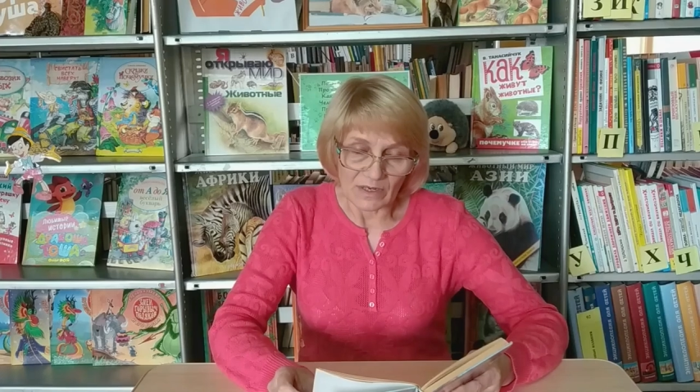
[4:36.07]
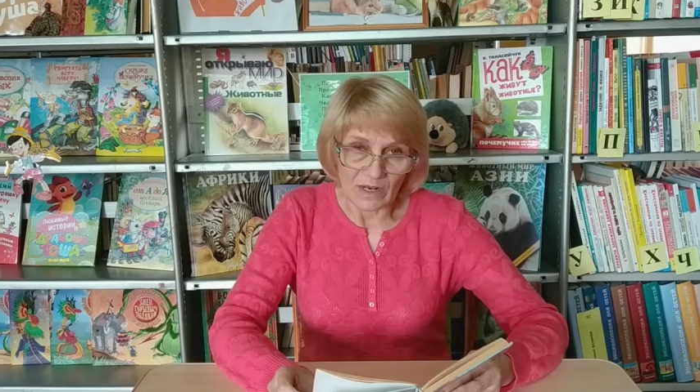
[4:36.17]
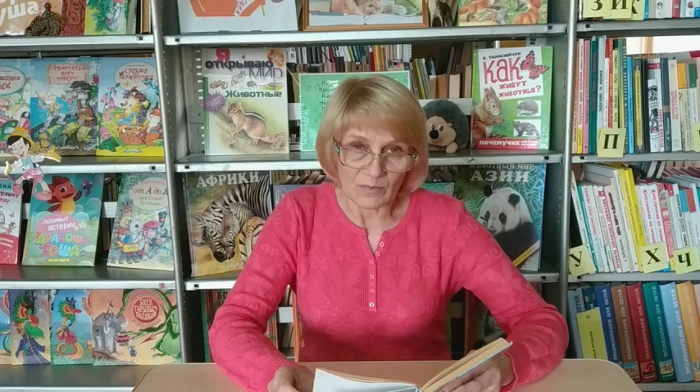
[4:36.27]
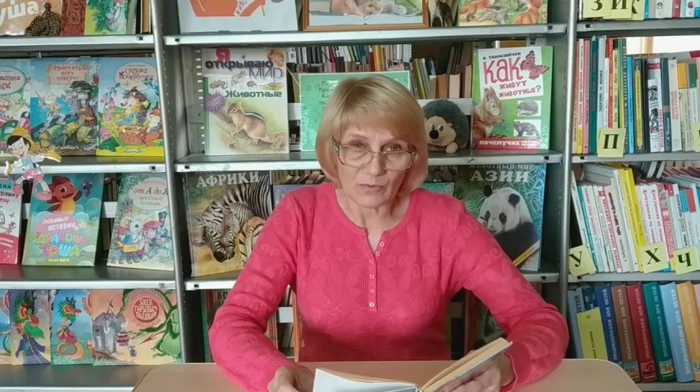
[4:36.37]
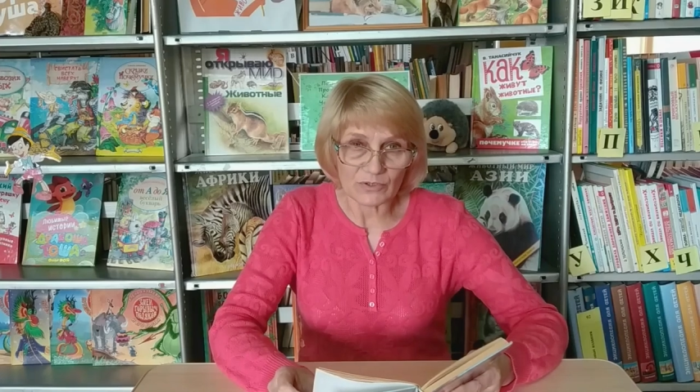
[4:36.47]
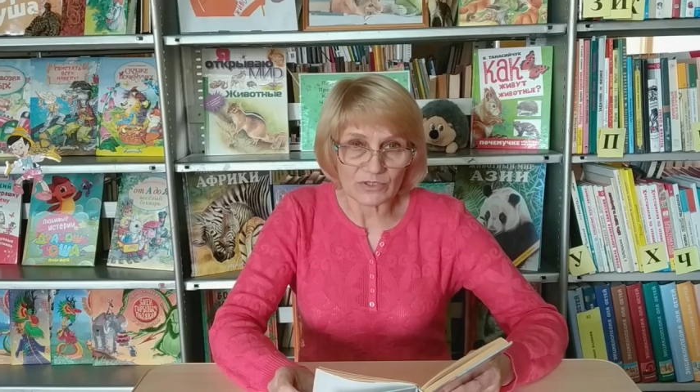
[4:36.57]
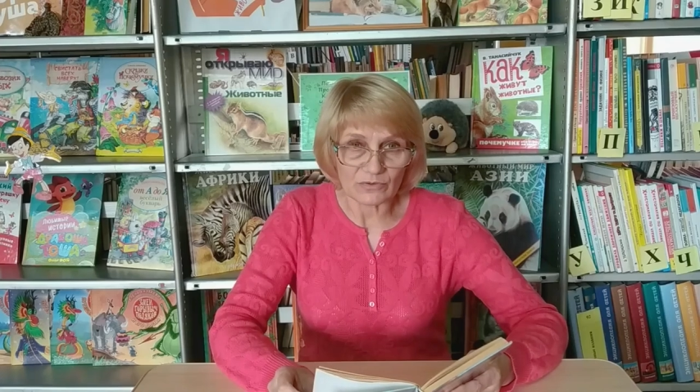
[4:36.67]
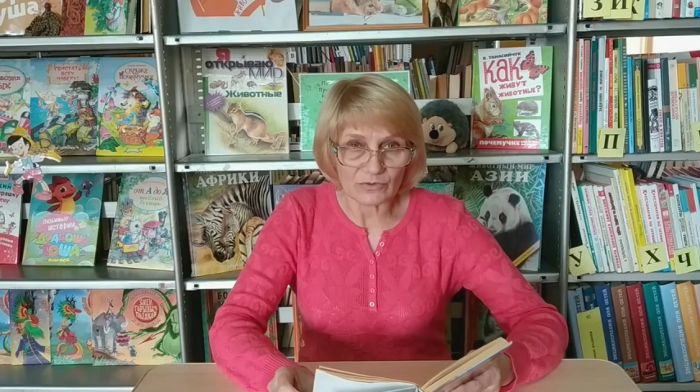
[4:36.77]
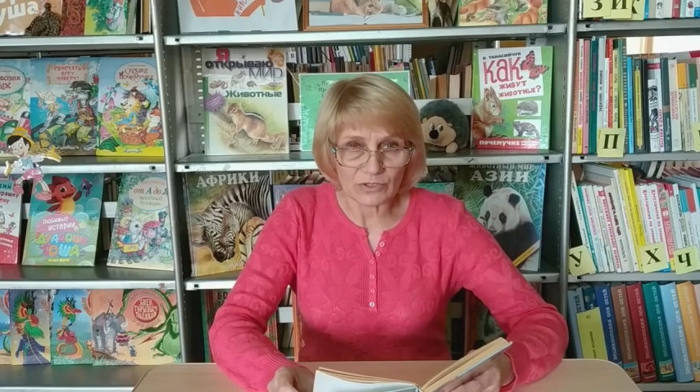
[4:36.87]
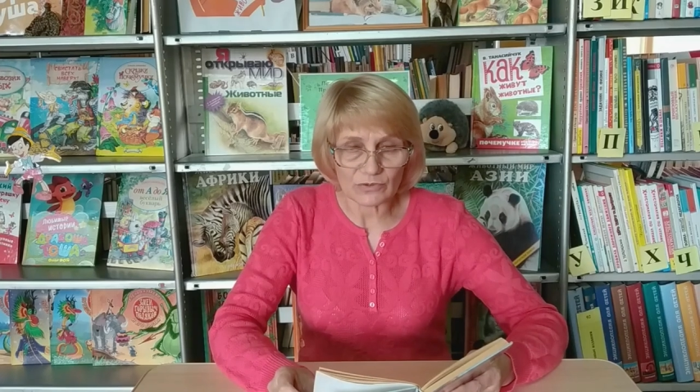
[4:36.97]
а поздней
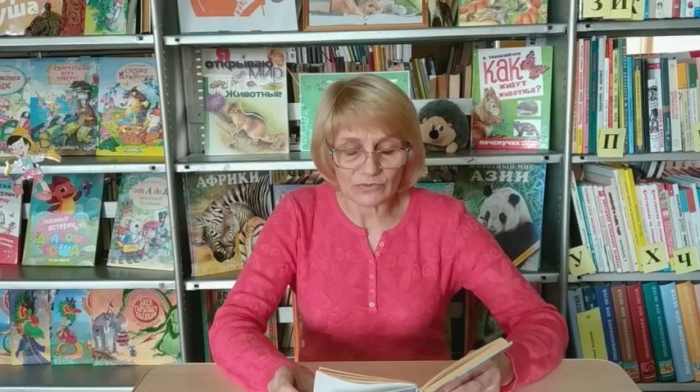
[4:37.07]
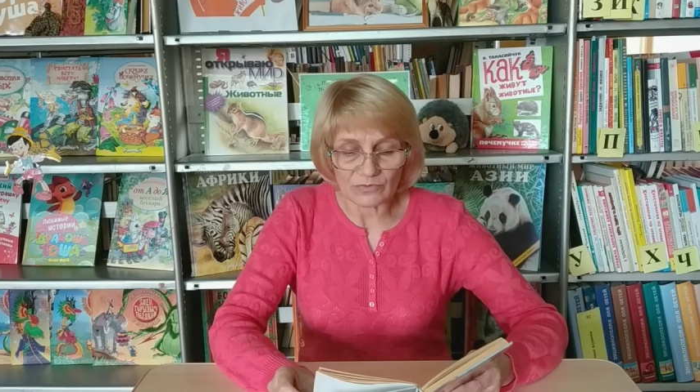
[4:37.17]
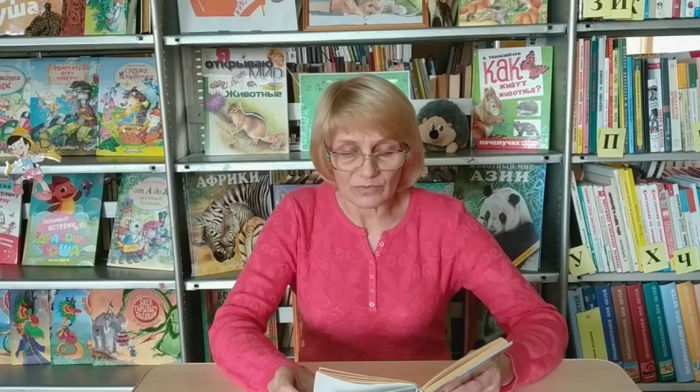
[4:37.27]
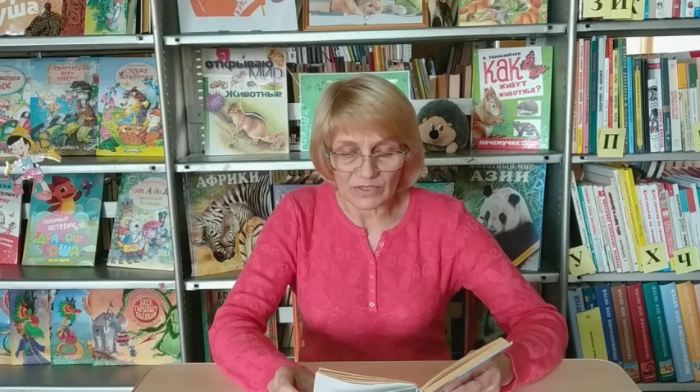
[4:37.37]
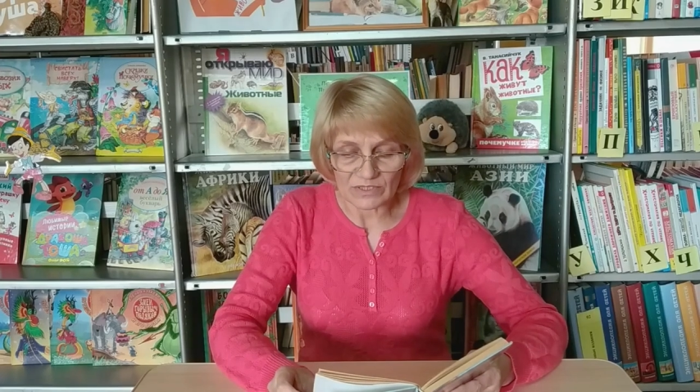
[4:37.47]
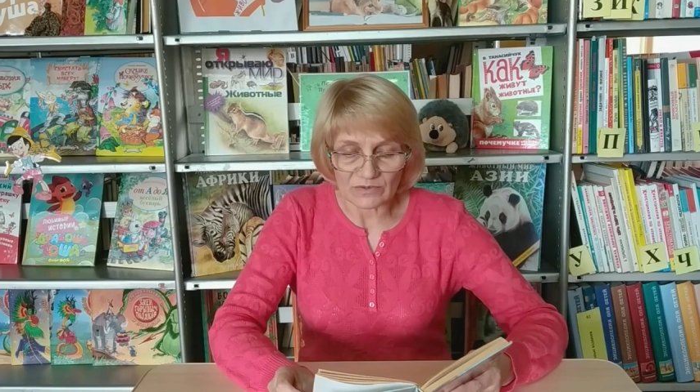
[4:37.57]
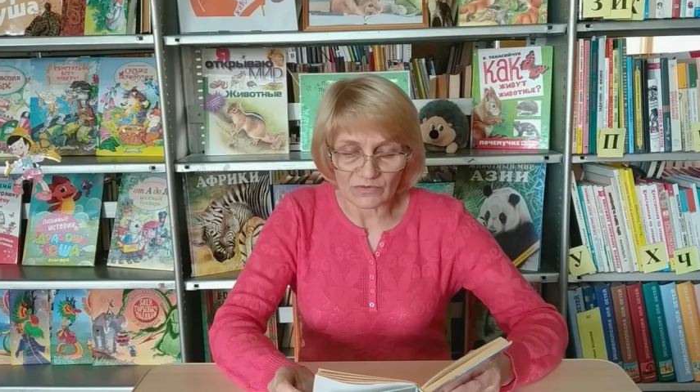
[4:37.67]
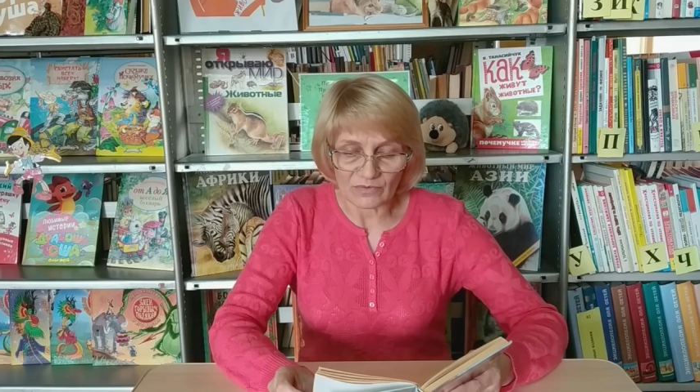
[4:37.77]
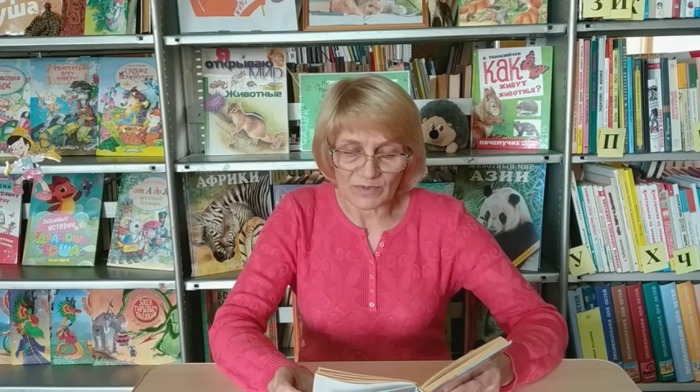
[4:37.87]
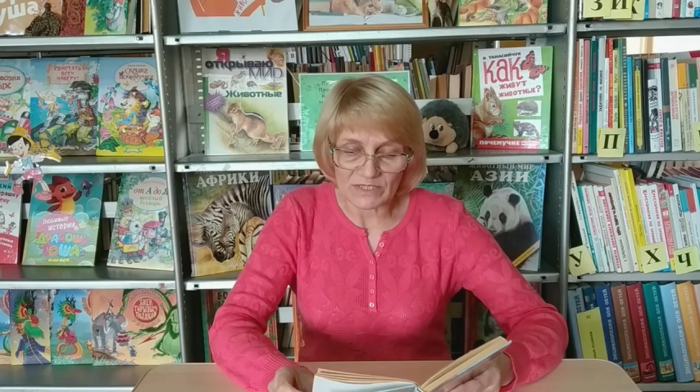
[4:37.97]
осенью меня
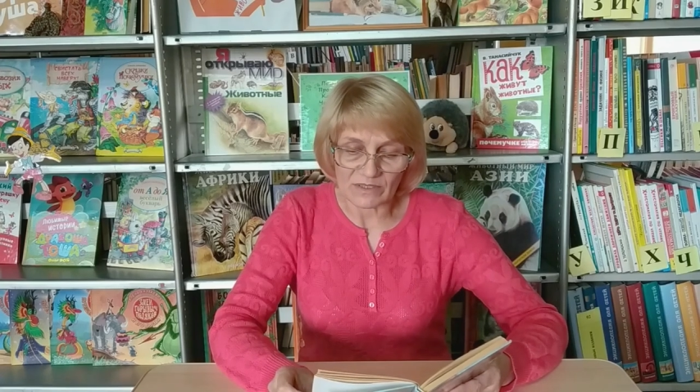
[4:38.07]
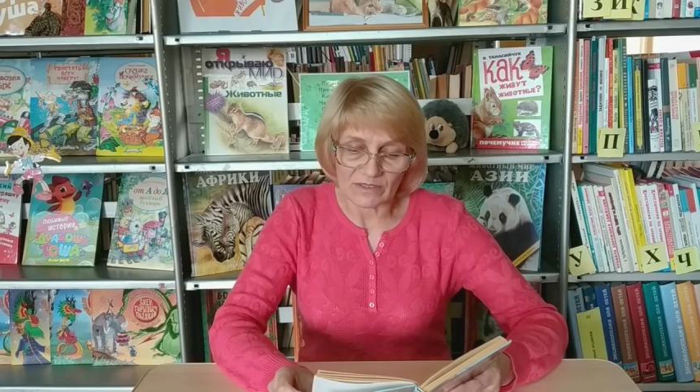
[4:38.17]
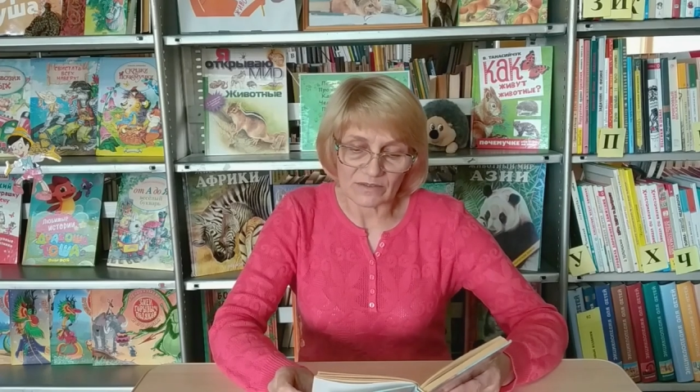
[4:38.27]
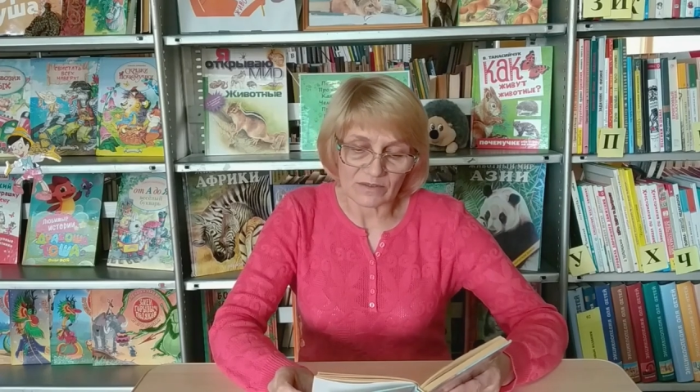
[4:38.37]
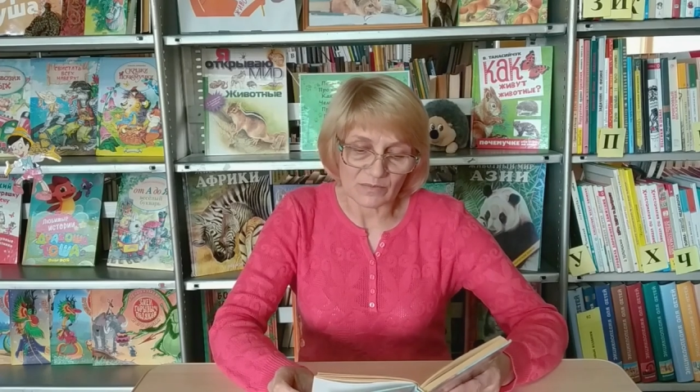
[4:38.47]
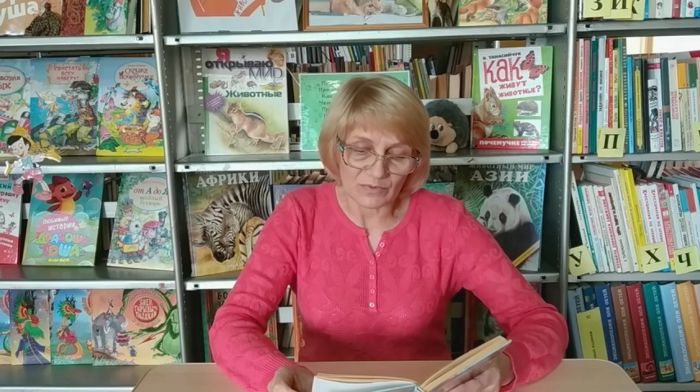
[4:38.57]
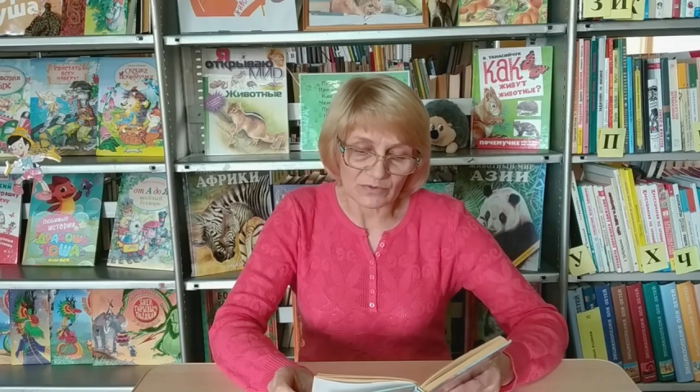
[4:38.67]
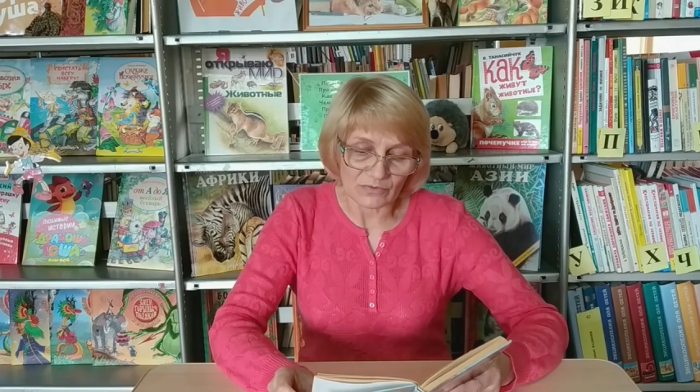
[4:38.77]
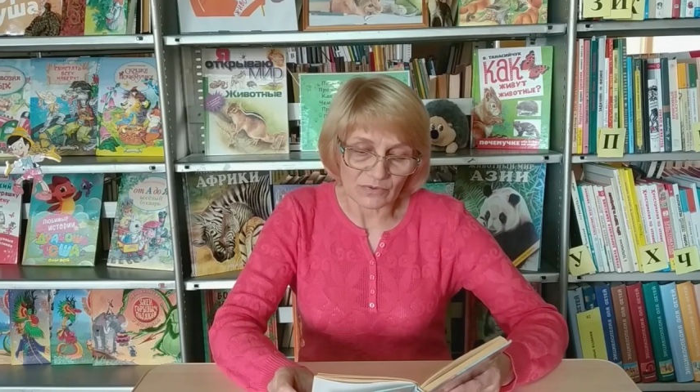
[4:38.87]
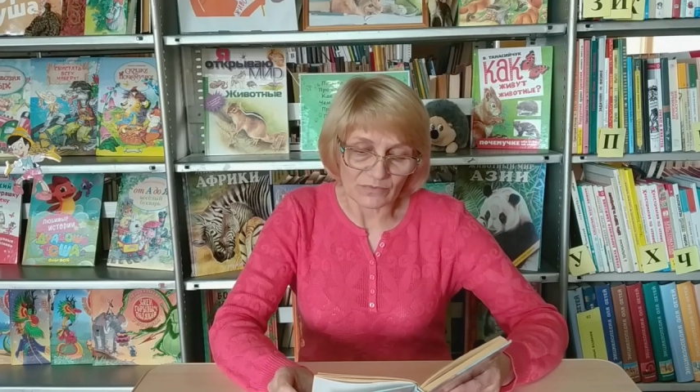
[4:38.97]
снова послали на
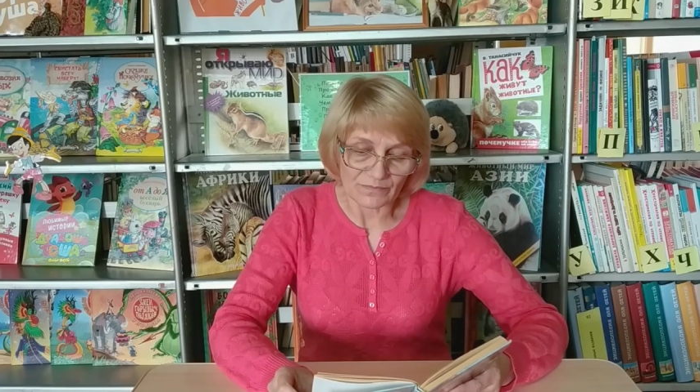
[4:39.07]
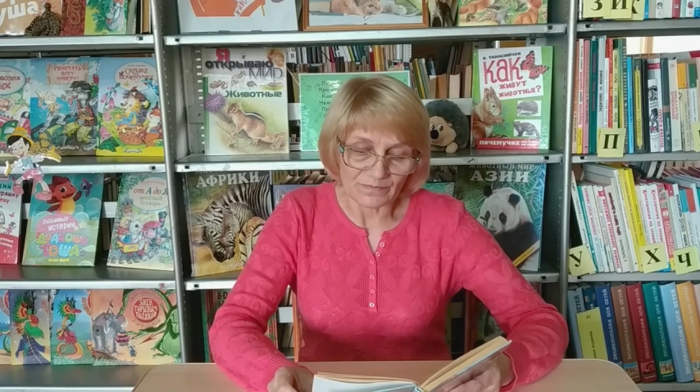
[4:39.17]
Капулуху.